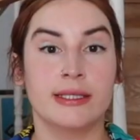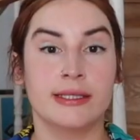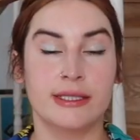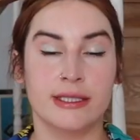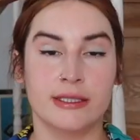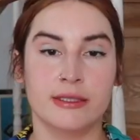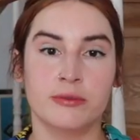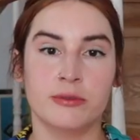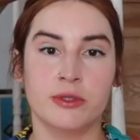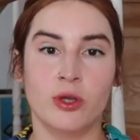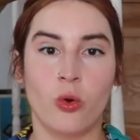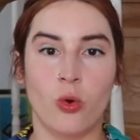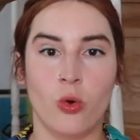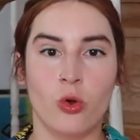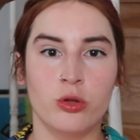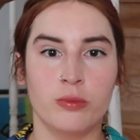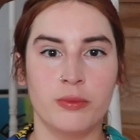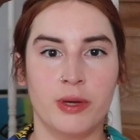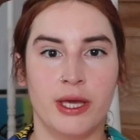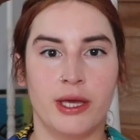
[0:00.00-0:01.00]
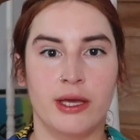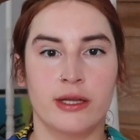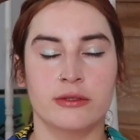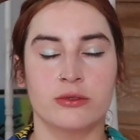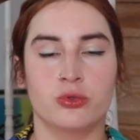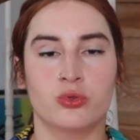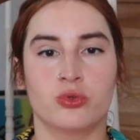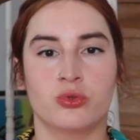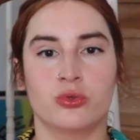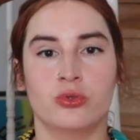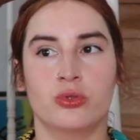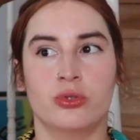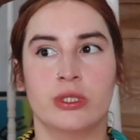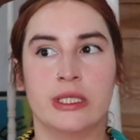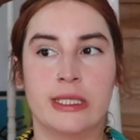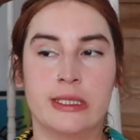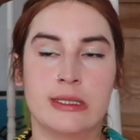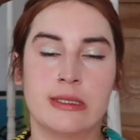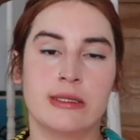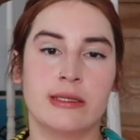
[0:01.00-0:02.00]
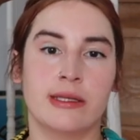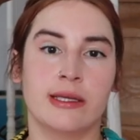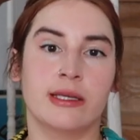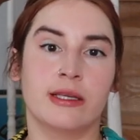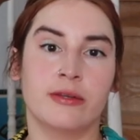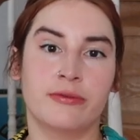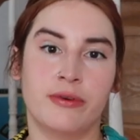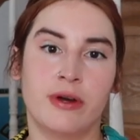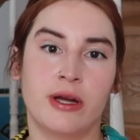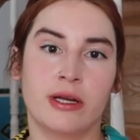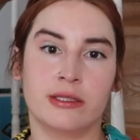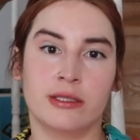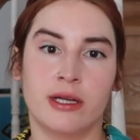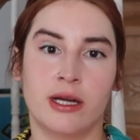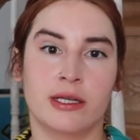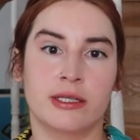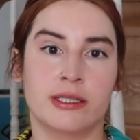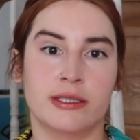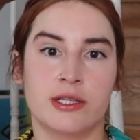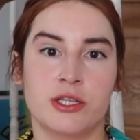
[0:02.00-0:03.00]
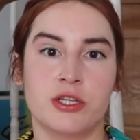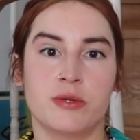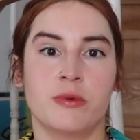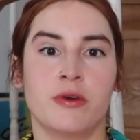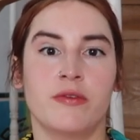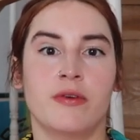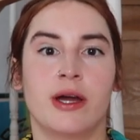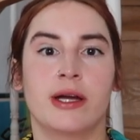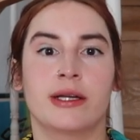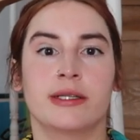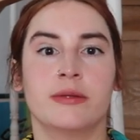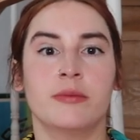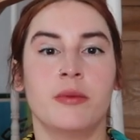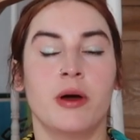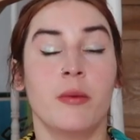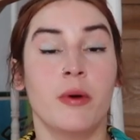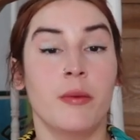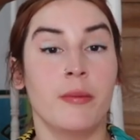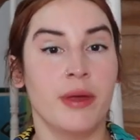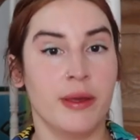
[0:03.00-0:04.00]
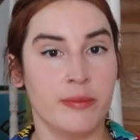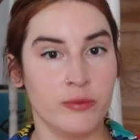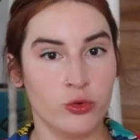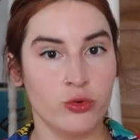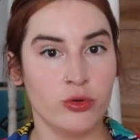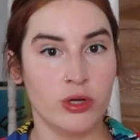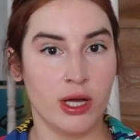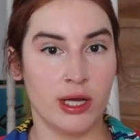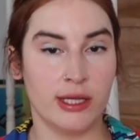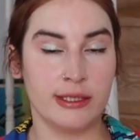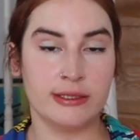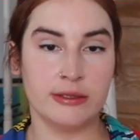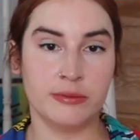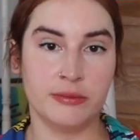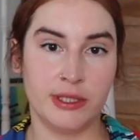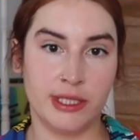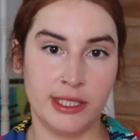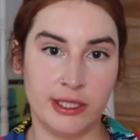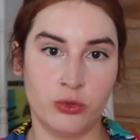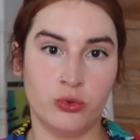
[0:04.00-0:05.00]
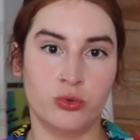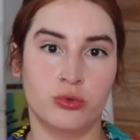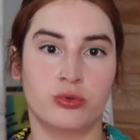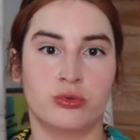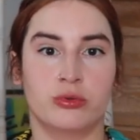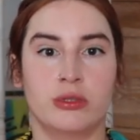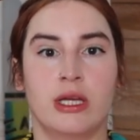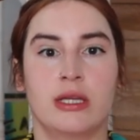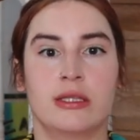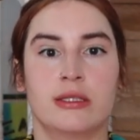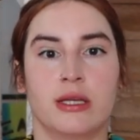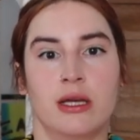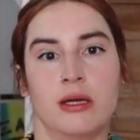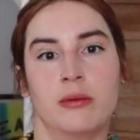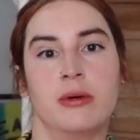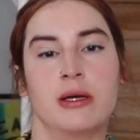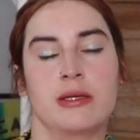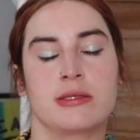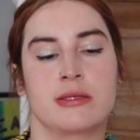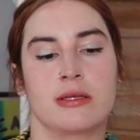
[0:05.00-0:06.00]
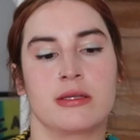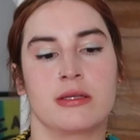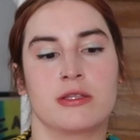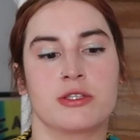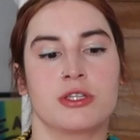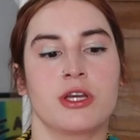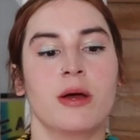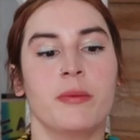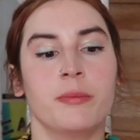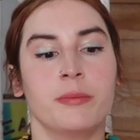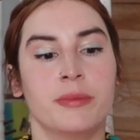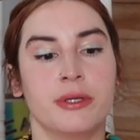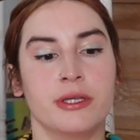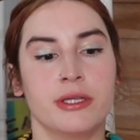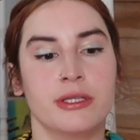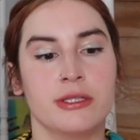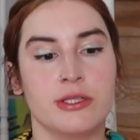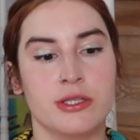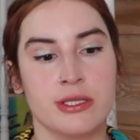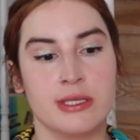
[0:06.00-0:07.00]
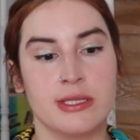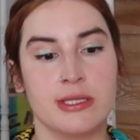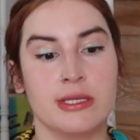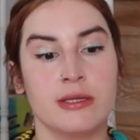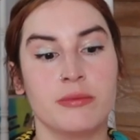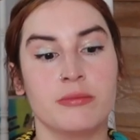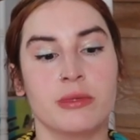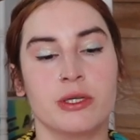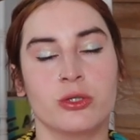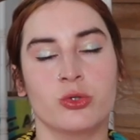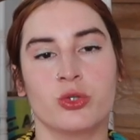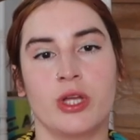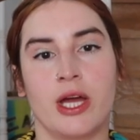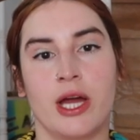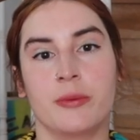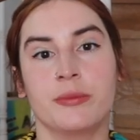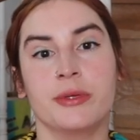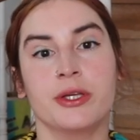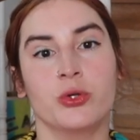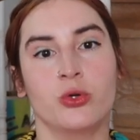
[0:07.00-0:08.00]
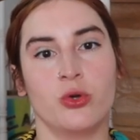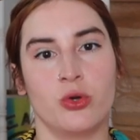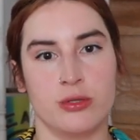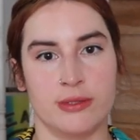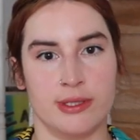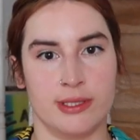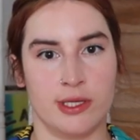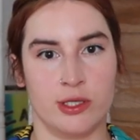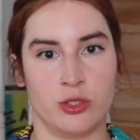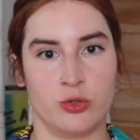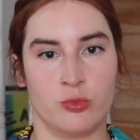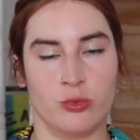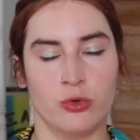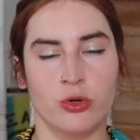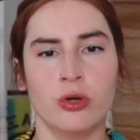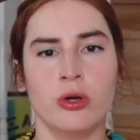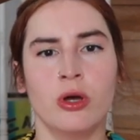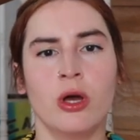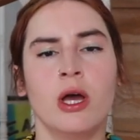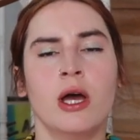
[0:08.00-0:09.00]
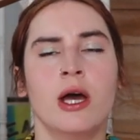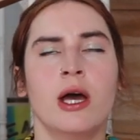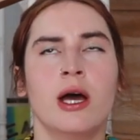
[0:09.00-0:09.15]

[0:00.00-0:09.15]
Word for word: Yanımda olmayan çünkü ikisini de iki farklı arkadaşıma verdim ama memnun kaldığım iki üründen daha bahsedeceğim. Birincisi Maruderm'in göz serumu.